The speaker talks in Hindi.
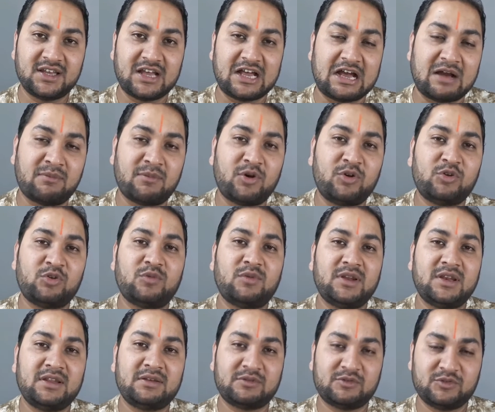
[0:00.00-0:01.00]
अमाउंट
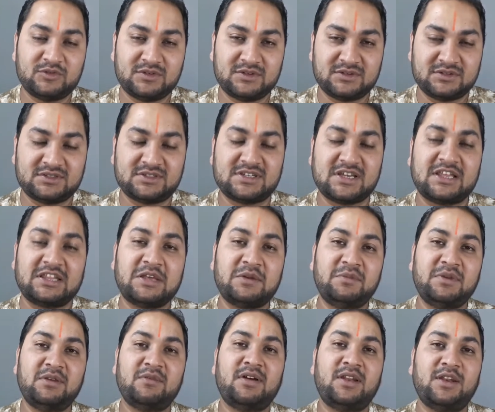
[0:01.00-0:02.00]
वाले कोई ज़्यादा
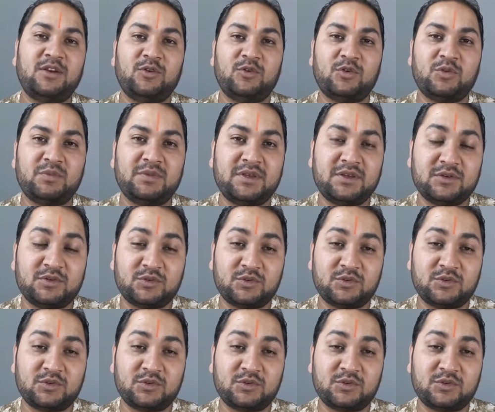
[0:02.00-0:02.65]
बिल वाले लोग भी